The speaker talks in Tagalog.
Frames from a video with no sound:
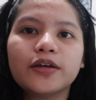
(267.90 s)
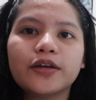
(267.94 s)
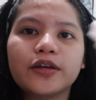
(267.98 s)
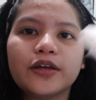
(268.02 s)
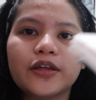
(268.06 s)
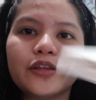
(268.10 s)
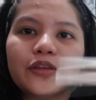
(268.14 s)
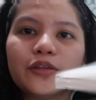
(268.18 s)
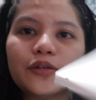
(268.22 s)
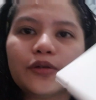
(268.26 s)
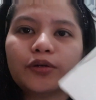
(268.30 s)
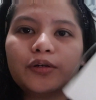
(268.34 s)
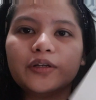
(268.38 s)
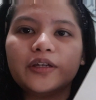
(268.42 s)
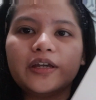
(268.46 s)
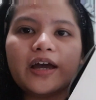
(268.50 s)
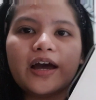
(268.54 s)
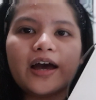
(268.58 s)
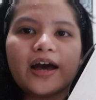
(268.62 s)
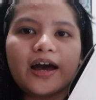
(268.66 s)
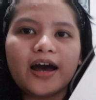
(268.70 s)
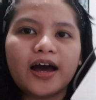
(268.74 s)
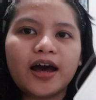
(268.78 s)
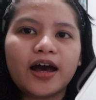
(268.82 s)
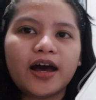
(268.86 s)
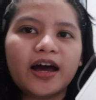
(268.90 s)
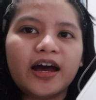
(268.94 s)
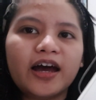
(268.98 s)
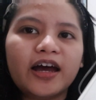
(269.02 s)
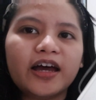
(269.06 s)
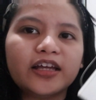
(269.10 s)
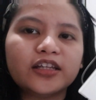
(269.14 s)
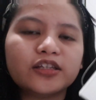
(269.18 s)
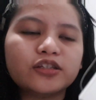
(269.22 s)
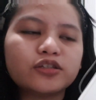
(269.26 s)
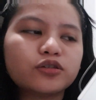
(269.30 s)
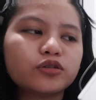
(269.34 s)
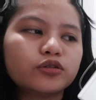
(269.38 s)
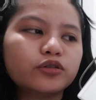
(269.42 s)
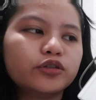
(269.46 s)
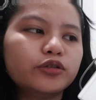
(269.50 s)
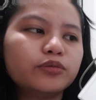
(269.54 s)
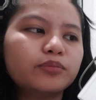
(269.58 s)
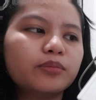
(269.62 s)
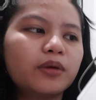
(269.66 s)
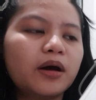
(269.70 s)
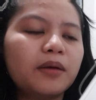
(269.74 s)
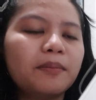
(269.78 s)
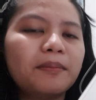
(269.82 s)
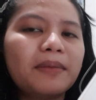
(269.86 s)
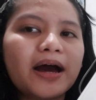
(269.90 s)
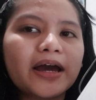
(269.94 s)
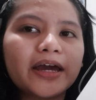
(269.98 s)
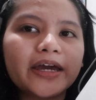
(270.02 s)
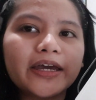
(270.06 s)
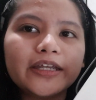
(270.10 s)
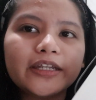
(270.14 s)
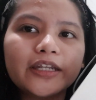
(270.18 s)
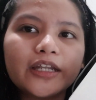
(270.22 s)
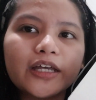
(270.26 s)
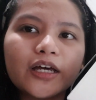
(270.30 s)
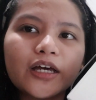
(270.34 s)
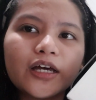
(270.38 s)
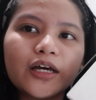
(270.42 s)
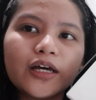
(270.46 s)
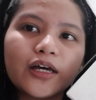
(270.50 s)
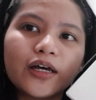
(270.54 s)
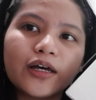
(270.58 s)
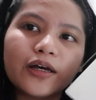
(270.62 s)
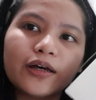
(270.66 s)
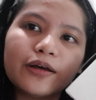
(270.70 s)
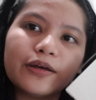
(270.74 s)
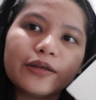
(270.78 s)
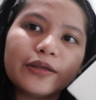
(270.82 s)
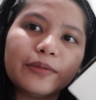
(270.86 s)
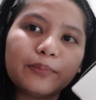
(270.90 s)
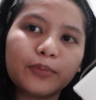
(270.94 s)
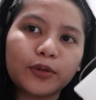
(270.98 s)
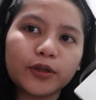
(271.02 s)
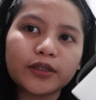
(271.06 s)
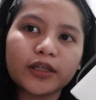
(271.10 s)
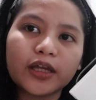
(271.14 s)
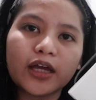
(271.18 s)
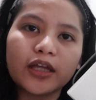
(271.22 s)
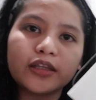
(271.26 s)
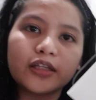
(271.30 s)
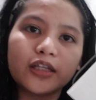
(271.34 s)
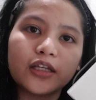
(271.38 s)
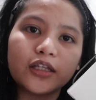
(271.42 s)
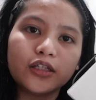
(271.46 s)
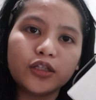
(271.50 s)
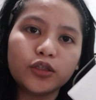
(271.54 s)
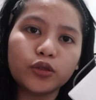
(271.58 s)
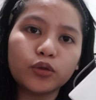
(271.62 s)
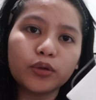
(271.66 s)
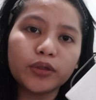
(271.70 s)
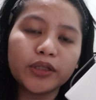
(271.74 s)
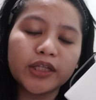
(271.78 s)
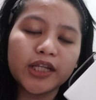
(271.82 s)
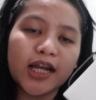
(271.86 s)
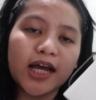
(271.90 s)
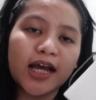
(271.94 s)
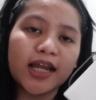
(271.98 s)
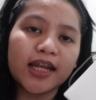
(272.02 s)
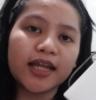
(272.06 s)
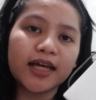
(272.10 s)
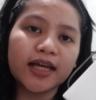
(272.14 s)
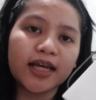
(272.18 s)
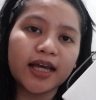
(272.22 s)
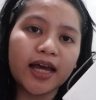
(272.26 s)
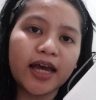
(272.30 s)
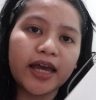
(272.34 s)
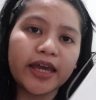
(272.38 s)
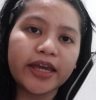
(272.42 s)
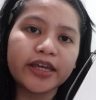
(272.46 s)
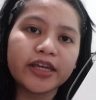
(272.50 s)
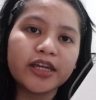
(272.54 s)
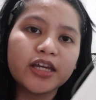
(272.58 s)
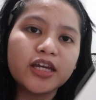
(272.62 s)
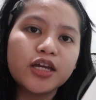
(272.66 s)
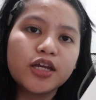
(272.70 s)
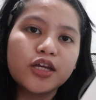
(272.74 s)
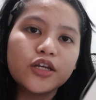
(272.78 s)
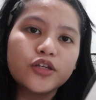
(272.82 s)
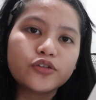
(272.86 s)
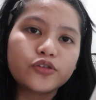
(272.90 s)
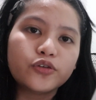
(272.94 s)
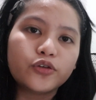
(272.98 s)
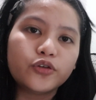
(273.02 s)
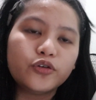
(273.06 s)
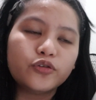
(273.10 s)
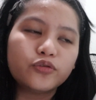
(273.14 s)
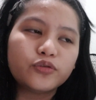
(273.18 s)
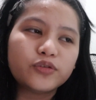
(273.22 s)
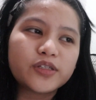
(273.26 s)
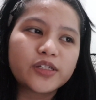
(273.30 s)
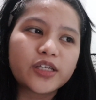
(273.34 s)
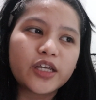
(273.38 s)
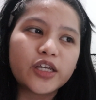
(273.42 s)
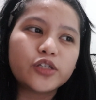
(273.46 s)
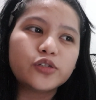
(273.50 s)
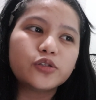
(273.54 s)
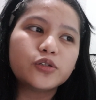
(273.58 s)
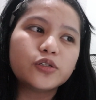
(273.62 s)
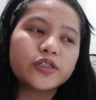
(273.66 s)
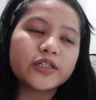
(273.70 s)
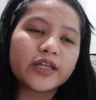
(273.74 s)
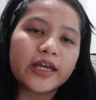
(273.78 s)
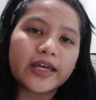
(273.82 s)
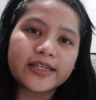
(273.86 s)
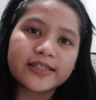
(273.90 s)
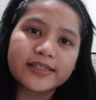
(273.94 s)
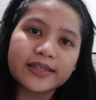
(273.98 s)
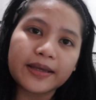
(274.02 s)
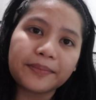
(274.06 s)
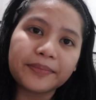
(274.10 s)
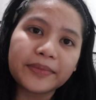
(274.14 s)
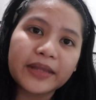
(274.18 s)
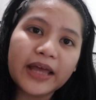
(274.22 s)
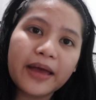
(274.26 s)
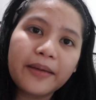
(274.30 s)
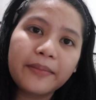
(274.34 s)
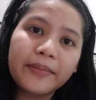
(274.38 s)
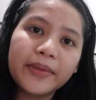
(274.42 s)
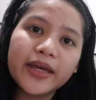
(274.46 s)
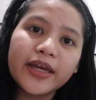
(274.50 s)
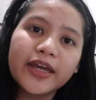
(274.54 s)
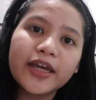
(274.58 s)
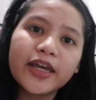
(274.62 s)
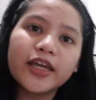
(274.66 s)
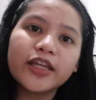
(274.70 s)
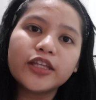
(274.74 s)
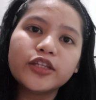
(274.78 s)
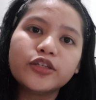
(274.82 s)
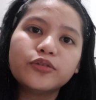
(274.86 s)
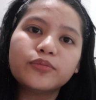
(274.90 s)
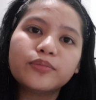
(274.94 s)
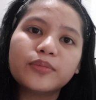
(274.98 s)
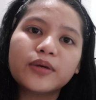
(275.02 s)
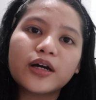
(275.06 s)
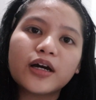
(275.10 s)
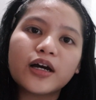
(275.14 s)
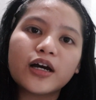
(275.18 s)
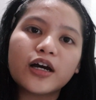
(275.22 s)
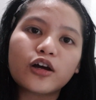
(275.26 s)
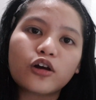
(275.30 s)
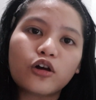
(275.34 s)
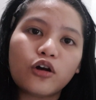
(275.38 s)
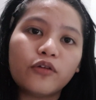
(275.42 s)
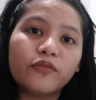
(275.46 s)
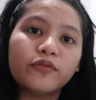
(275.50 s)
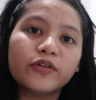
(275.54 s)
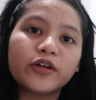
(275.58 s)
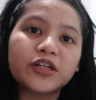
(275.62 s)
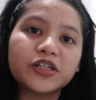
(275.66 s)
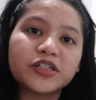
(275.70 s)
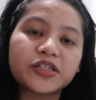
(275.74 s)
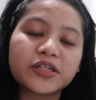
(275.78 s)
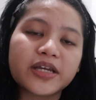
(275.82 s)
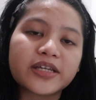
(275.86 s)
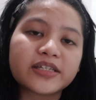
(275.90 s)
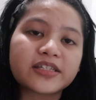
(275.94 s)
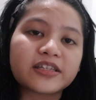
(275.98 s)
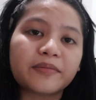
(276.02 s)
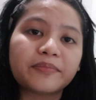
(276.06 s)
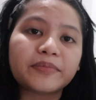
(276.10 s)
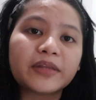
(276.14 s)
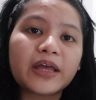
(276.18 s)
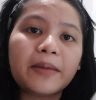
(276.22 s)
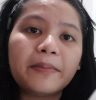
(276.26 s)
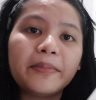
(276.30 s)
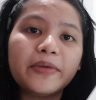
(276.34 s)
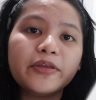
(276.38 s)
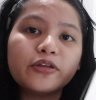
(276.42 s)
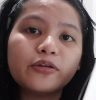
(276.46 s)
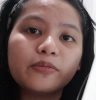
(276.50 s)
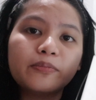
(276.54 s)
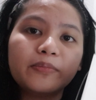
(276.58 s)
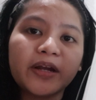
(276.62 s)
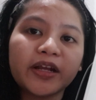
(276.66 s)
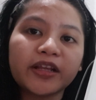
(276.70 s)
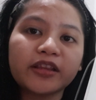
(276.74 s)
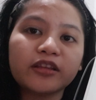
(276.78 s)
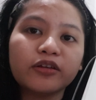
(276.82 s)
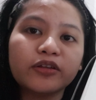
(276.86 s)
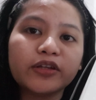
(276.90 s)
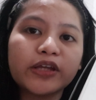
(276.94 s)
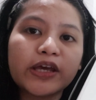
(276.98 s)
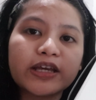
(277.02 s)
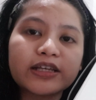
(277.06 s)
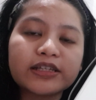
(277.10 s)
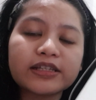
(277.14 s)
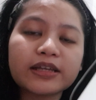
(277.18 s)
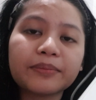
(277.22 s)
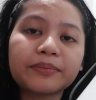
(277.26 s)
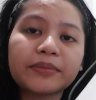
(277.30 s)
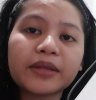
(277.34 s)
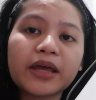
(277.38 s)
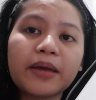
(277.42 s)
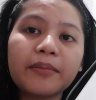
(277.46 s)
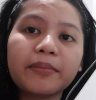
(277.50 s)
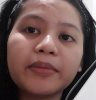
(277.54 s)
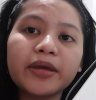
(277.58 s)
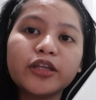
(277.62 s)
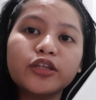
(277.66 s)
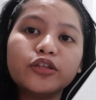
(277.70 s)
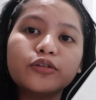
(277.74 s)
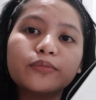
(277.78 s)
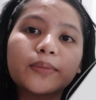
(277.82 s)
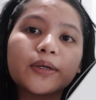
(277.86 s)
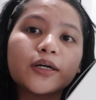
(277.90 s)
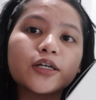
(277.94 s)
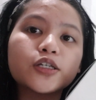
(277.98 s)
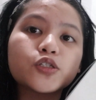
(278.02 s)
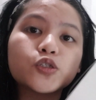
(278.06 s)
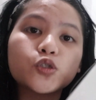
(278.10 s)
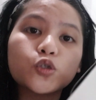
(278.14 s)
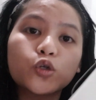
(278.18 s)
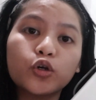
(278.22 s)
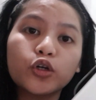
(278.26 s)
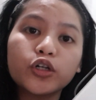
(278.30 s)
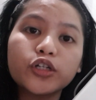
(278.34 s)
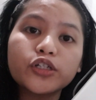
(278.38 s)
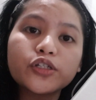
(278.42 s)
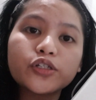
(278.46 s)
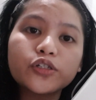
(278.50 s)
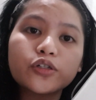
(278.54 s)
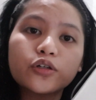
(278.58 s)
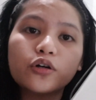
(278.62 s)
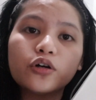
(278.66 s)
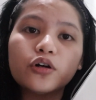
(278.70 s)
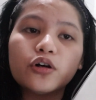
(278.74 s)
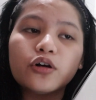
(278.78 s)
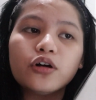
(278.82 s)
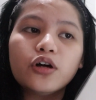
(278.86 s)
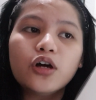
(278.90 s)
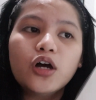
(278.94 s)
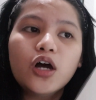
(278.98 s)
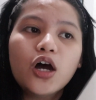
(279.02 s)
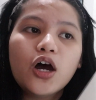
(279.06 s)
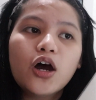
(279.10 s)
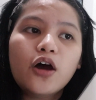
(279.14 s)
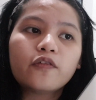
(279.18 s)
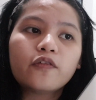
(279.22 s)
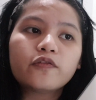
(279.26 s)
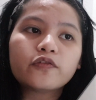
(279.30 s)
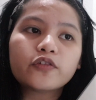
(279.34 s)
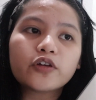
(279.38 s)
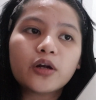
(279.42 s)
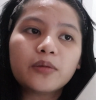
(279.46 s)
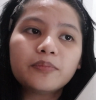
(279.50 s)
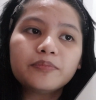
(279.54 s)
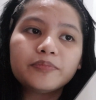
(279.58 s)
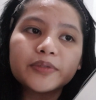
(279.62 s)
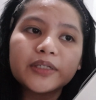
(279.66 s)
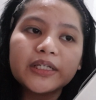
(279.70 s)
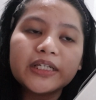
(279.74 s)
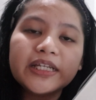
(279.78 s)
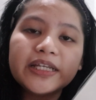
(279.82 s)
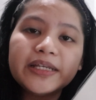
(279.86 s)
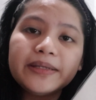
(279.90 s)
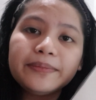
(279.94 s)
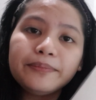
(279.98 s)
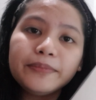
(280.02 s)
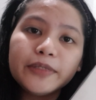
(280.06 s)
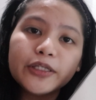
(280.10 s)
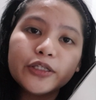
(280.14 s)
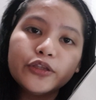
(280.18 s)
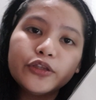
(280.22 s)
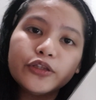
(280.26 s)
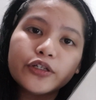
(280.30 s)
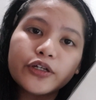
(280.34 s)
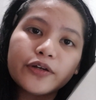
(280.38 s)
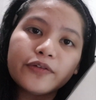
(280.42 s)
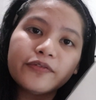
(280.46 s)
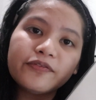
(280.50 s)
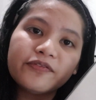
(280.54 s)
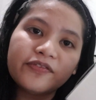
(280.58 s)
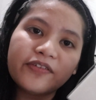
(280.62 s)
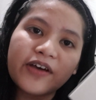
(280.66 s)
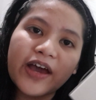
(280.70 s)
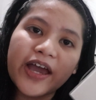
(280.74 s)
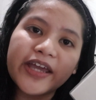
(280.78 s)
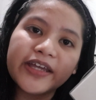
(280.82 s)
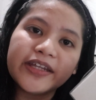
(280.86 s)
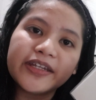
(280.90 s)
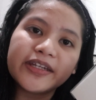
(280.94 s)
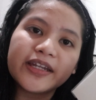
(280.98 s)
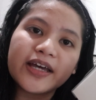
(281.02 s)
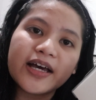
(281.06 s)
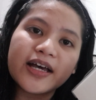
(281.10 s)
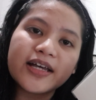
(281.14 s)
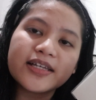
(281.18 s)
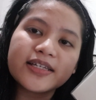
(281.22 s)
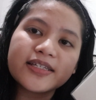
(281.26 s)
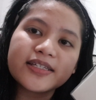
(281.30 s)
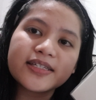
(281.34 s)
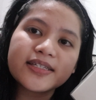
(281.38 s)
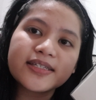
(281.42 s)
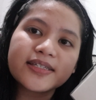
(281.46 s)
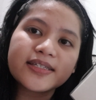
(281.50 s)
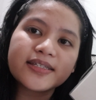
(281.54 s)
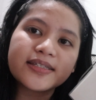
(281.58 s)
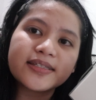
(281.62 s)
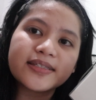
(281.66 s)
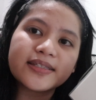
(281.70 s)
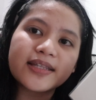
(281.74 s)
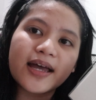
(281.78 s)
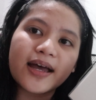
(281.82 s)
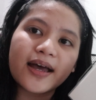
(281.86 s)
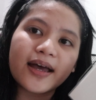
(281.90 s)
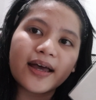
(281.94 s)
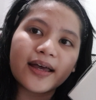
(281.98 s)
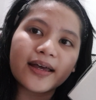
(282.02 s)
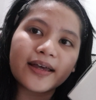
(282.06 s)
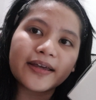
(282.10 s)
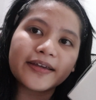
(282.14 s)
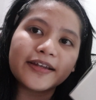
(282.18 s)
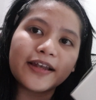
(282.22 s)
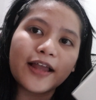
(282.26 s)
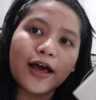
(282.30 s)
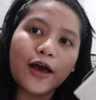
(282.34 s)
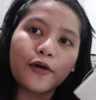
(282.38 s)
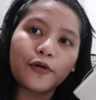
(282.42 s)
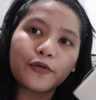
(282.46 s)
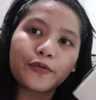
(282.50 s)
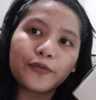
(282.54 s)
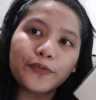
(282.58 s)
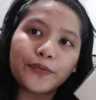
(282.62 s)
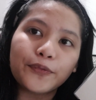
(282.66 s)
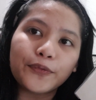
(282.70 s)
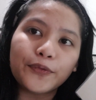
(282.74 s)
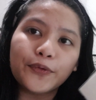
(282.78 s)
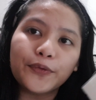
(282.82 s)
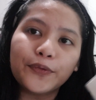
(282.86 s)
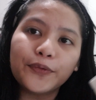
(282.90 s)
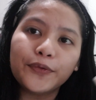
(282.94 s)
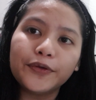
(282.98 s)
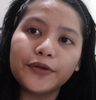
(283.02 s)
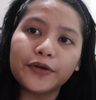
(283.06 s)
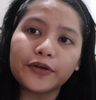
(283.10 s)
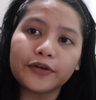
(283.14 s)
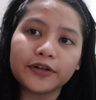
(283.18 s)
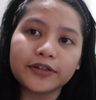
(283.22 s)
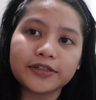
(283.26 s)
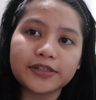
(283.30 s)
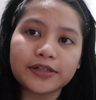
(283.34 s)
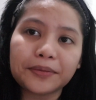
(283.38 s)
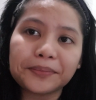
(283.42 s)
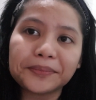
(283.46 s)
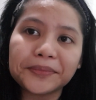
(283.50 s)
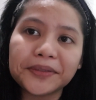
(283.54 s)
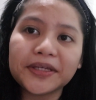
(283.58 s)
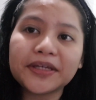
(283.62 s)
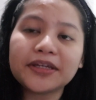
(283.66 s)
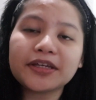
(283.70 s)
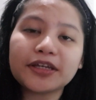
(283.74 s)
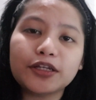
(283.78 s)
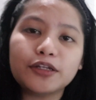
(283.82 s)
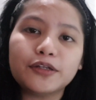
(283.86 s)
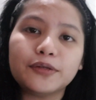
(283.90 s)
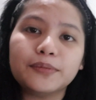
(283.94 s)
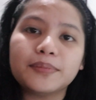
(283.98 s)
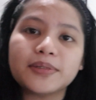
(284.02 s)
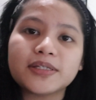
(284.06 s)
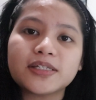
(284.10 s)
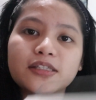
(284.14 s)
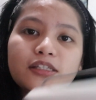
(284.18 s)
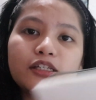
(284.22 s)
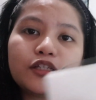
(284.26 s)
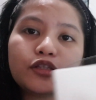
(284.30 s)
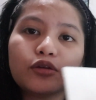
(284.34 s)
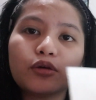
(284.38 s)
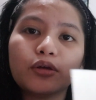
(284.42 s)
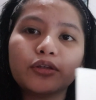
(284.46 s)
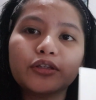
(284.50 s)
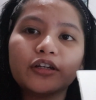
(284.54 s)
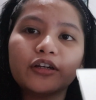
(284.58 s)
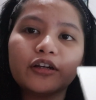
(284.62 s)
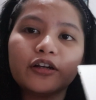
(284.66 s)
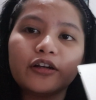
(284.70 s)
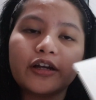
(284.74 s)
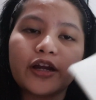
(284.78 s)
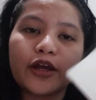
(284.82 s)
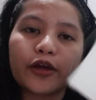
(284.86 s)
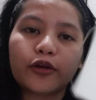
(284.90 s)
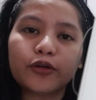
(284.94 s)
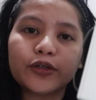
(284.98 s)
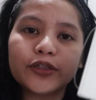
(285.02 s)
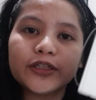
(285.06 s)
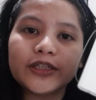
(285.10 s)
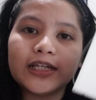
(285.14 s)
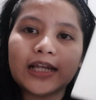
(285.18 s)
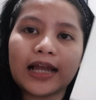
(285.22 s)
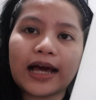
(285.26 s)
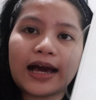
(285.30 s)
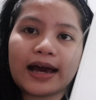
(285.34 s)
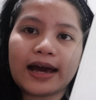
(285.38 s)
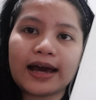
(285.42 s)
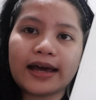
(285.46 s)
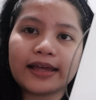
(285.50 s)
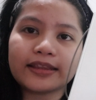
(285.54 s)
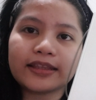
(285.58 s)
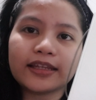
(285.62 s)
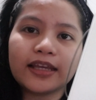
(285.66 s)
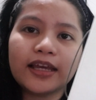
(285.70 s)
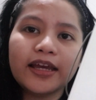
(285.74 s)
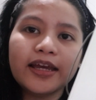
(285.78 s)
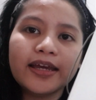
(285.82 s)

Ito, yaan. So, yung mga bagay na importante, dito ko nilalagay. So, yung schedule ng exam namin, yung mga coverage ng exam namin, yung breakdown ng exam namin, yung mga scores ko, from pretty midterm finals na kailangan kong goal or something, ganun. Basta dito ko nire-record lahat.